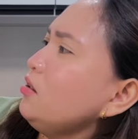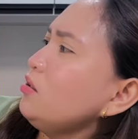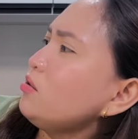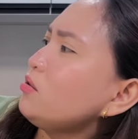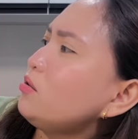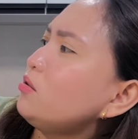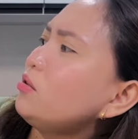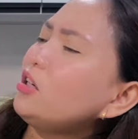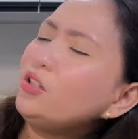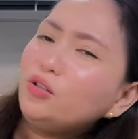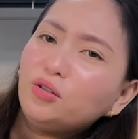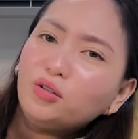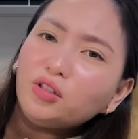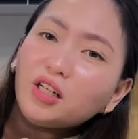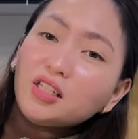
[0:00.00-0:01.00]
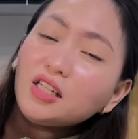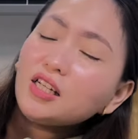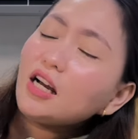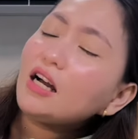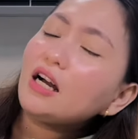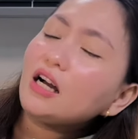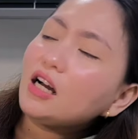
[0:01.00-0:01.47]
So, ayun. Kasi
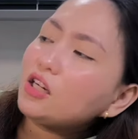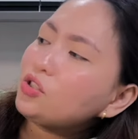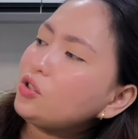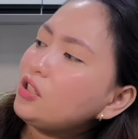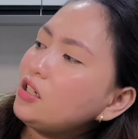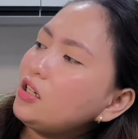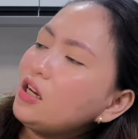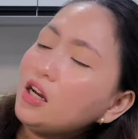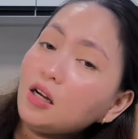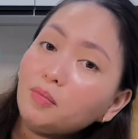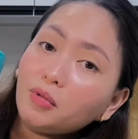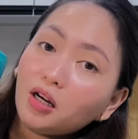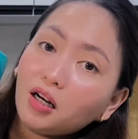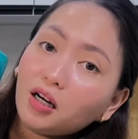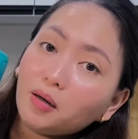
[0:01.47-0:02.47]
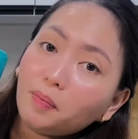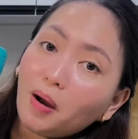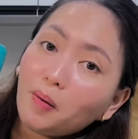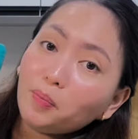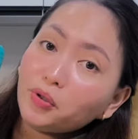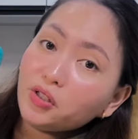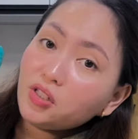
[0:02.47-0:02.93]
nga, actually, uh,
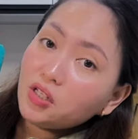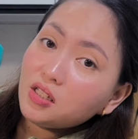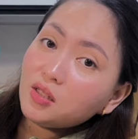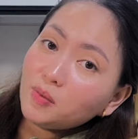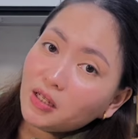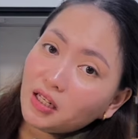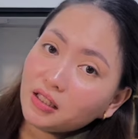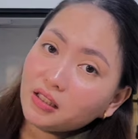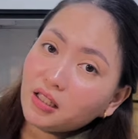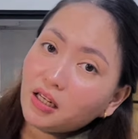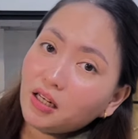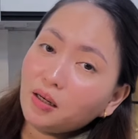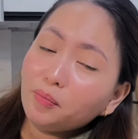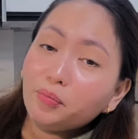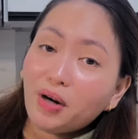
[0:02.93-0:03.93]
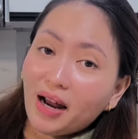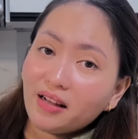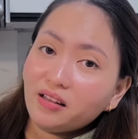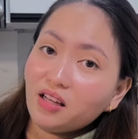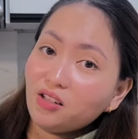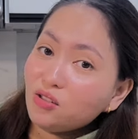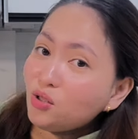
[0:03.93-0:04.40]
Pampers is magandang brand
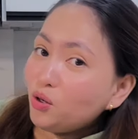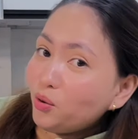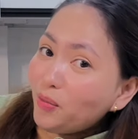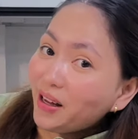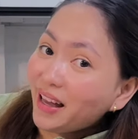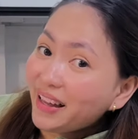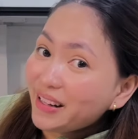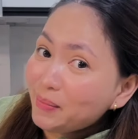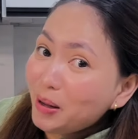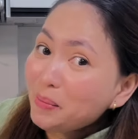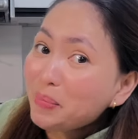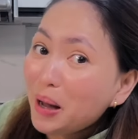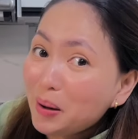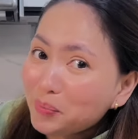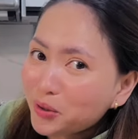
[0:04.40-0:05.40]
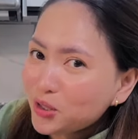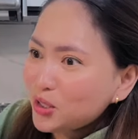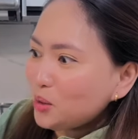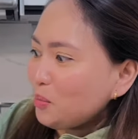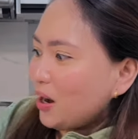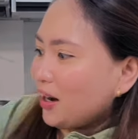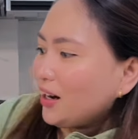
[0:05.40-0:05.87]
din. So, baka naman Pampers,
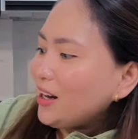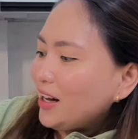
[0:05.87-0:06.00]
di ba?